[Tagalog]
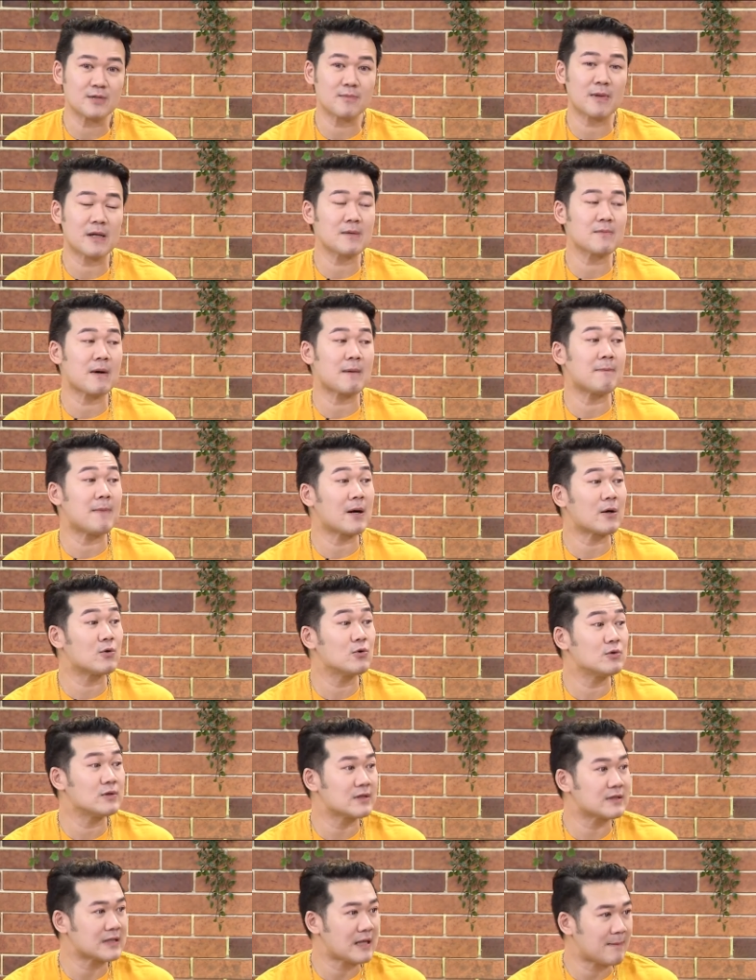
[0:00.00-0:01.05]
Ano ba yung mga
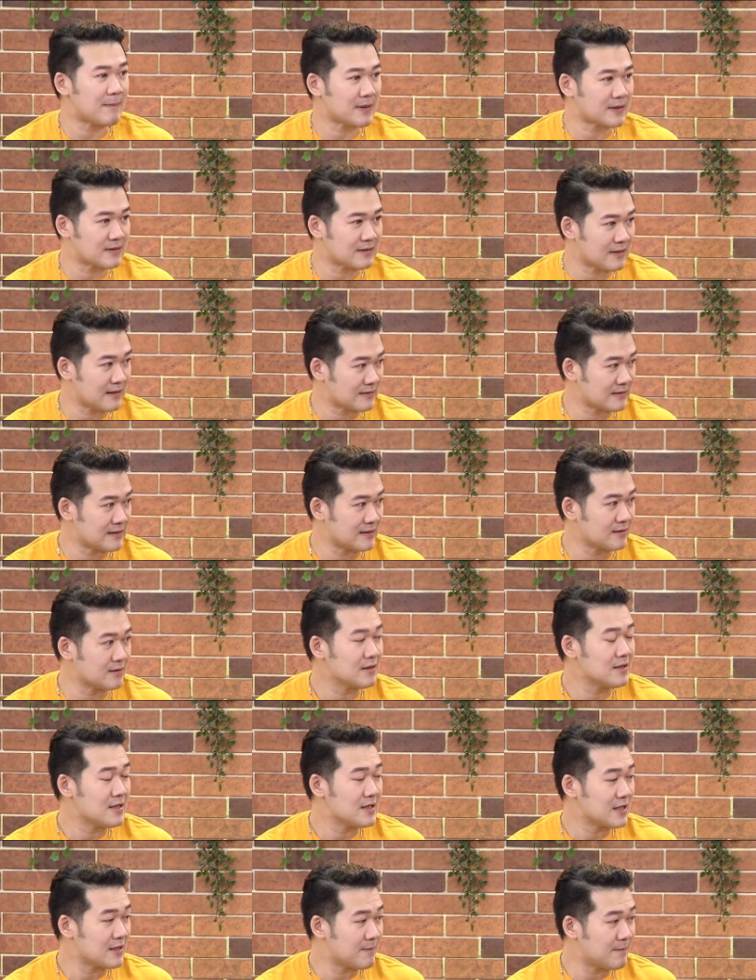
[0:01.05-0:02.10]
bakunang dapat natin
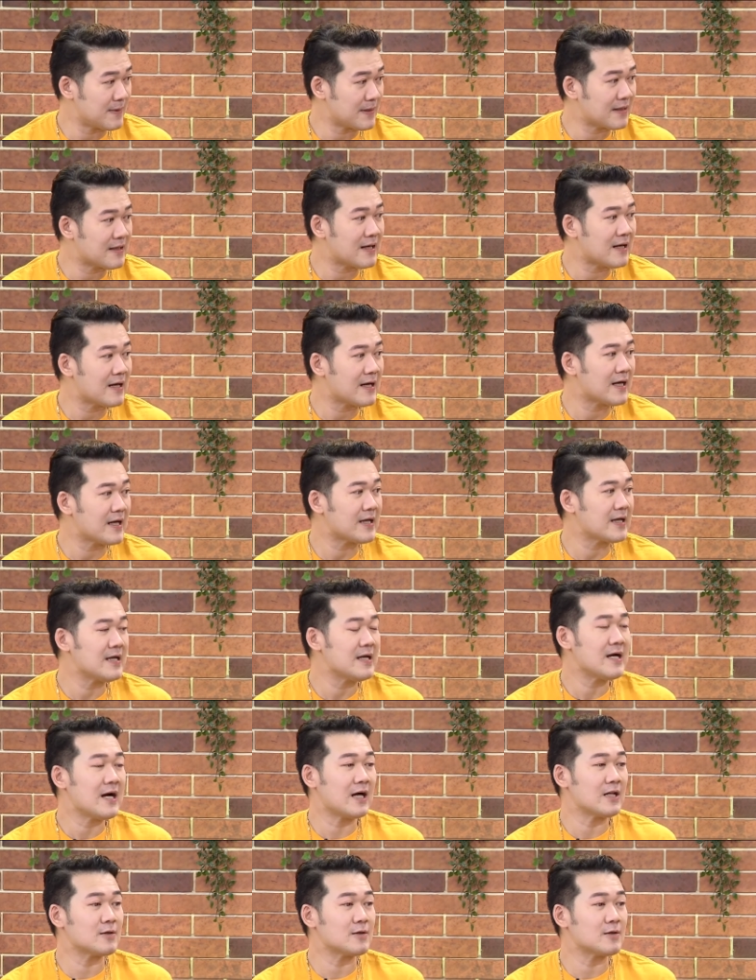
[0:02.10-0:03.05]
ibigay?